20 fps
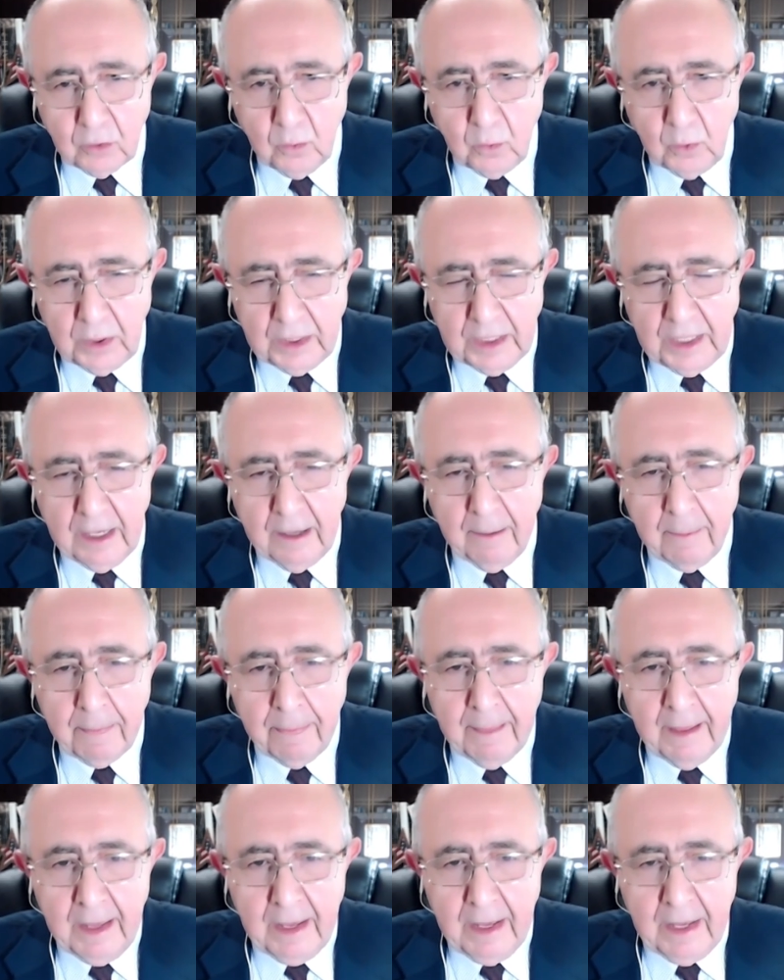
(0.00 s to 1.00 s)
كوريا
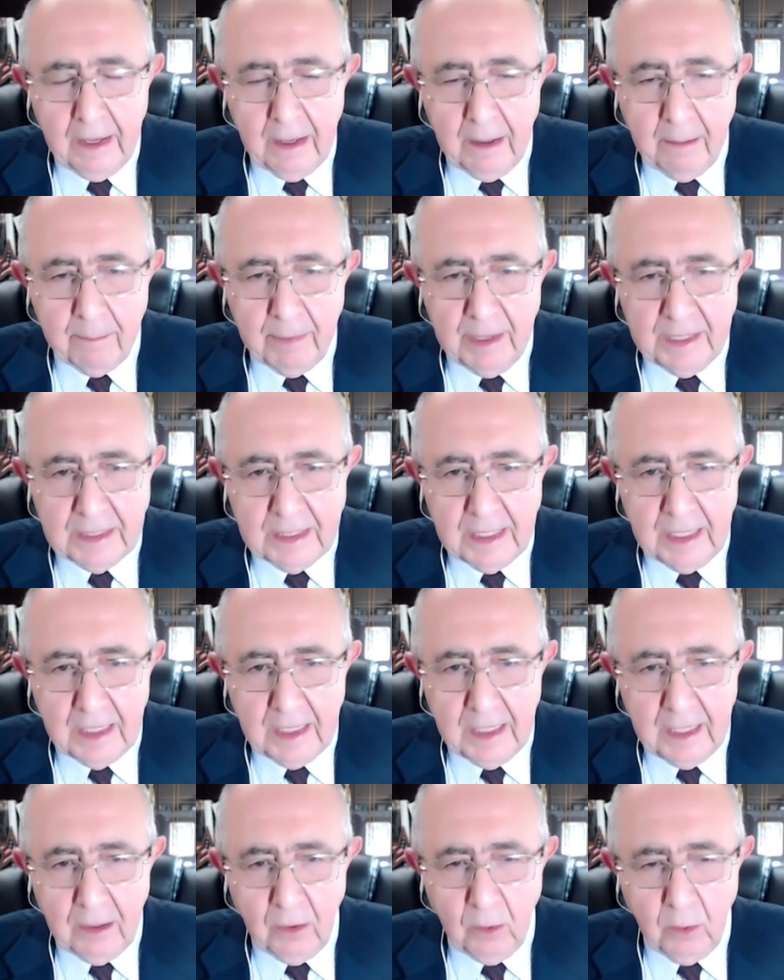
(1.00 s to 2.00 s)
بين
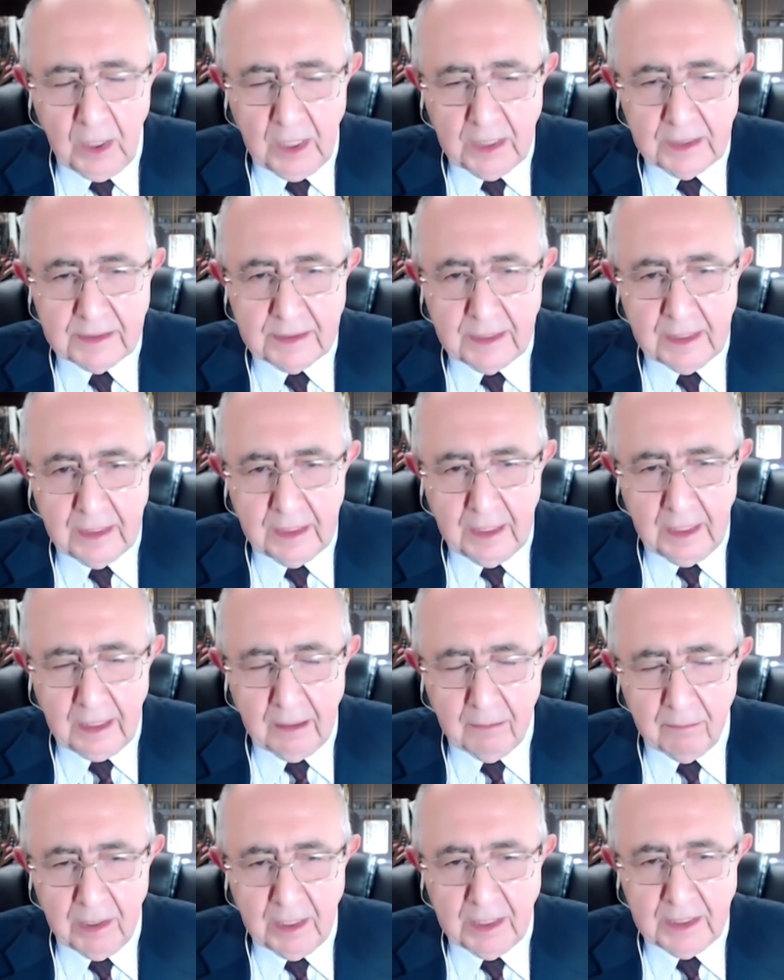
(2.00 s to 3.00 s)
هولندا
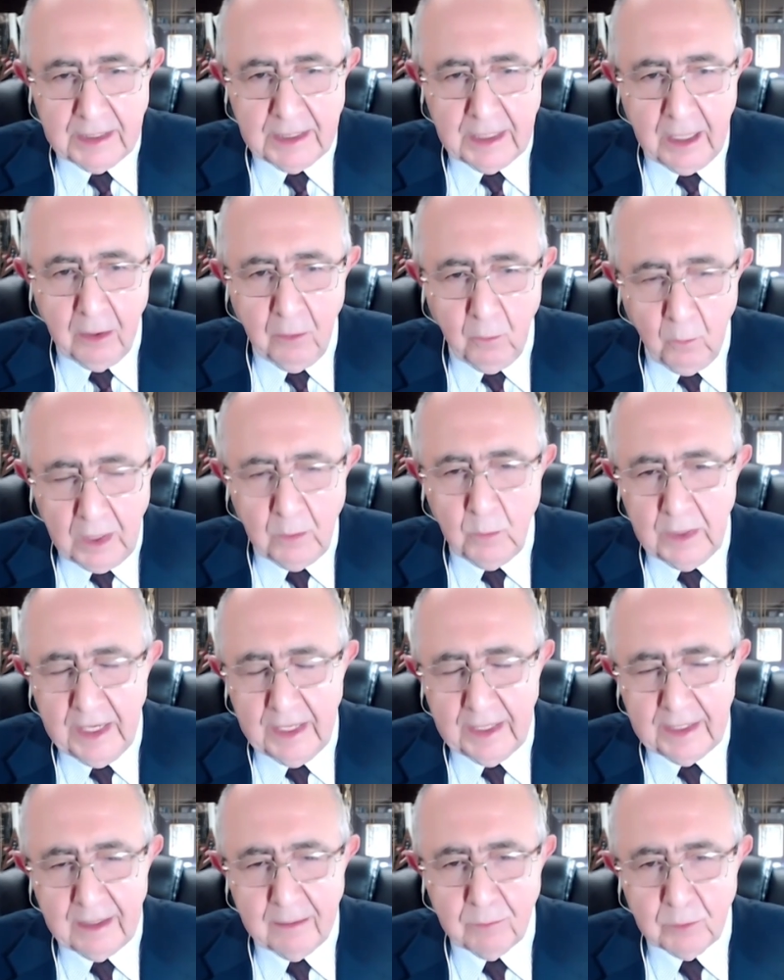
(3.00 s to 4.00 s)
المانيا
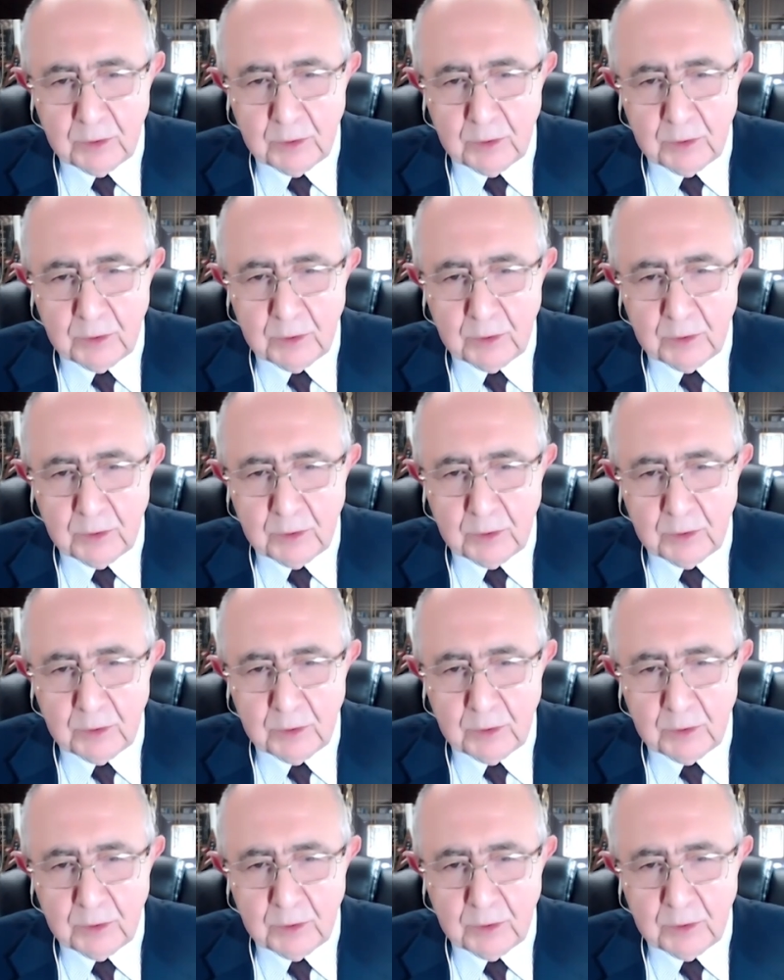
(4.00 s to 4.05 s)
والولايات